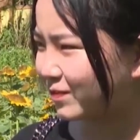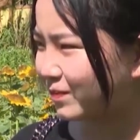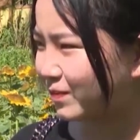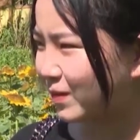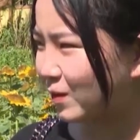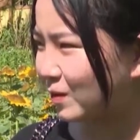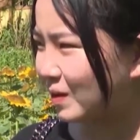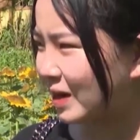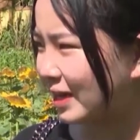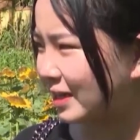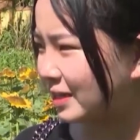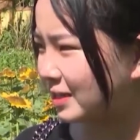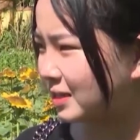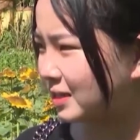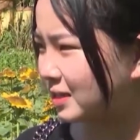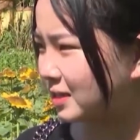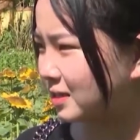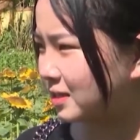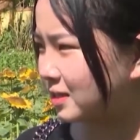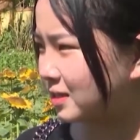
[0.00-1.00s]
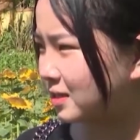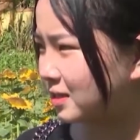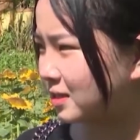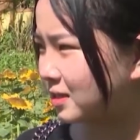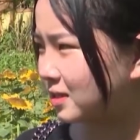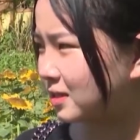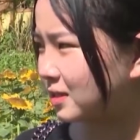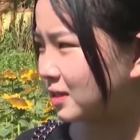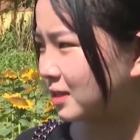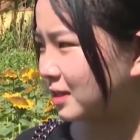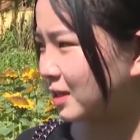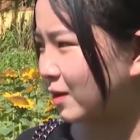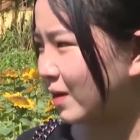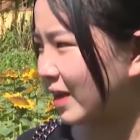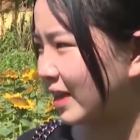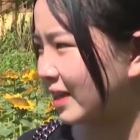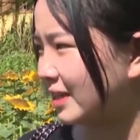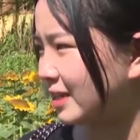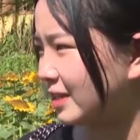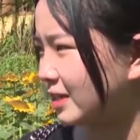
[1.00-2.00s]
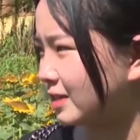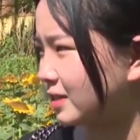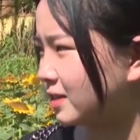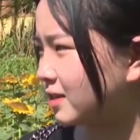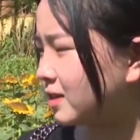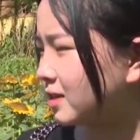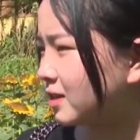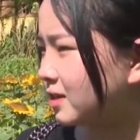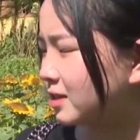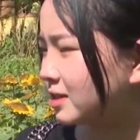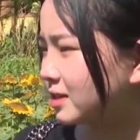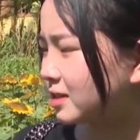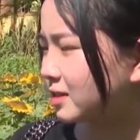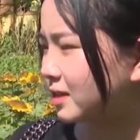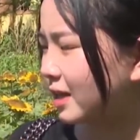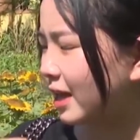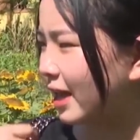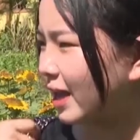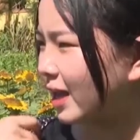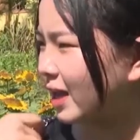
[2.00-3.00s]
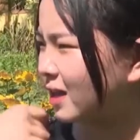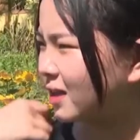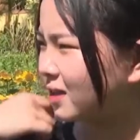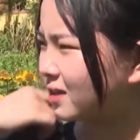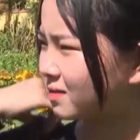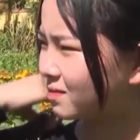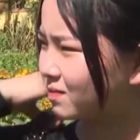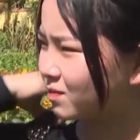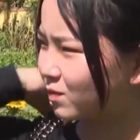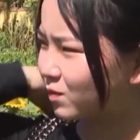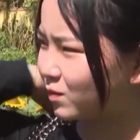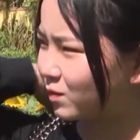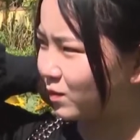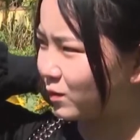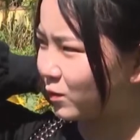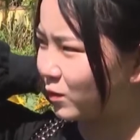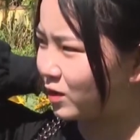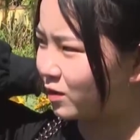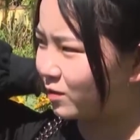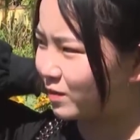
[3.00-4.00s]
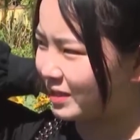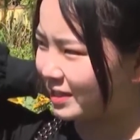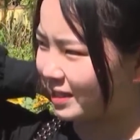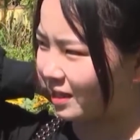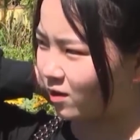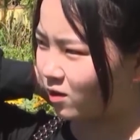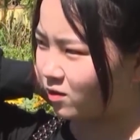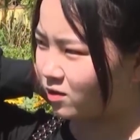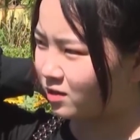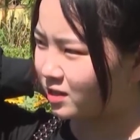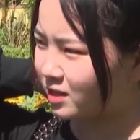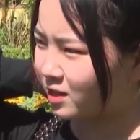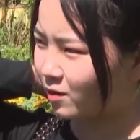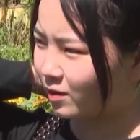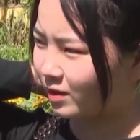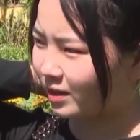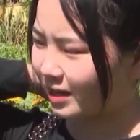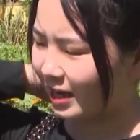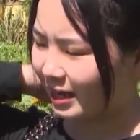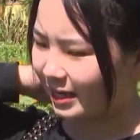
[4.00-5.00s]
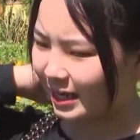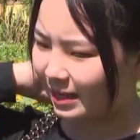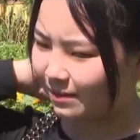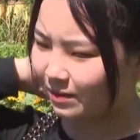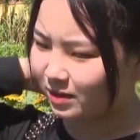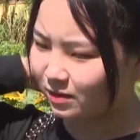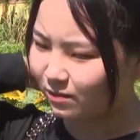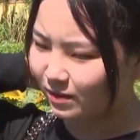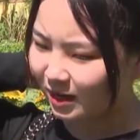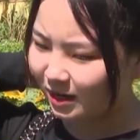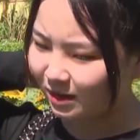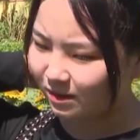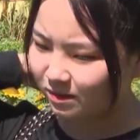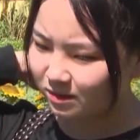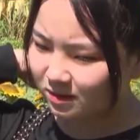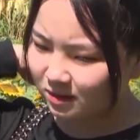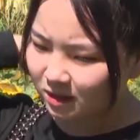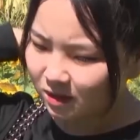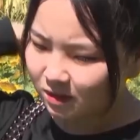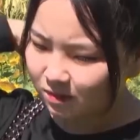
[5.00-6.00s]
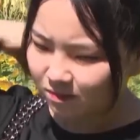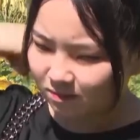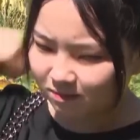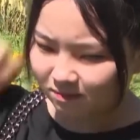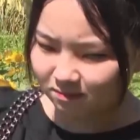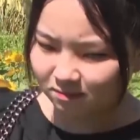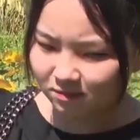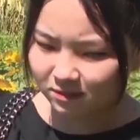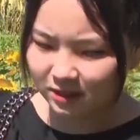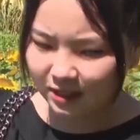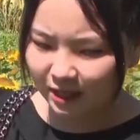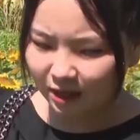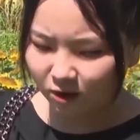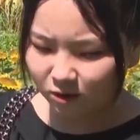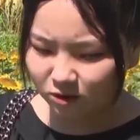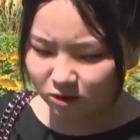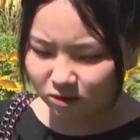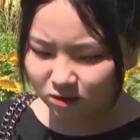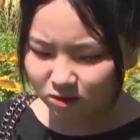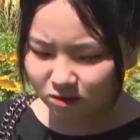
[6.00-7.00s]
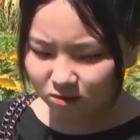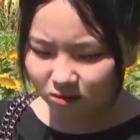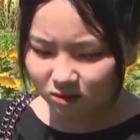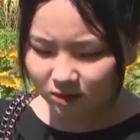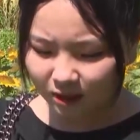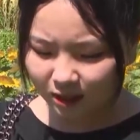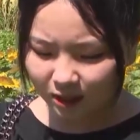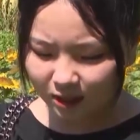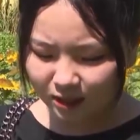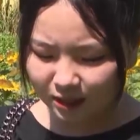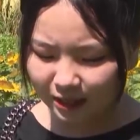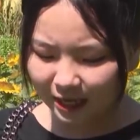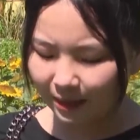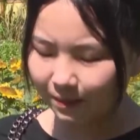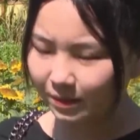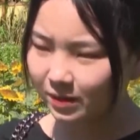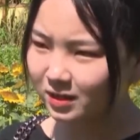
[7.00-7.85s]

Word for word: mong là sau này sẽ Tư Đức mình sẽ có những nhiều cảnh đẹp hơn và um, sẽ có những check-in đẹp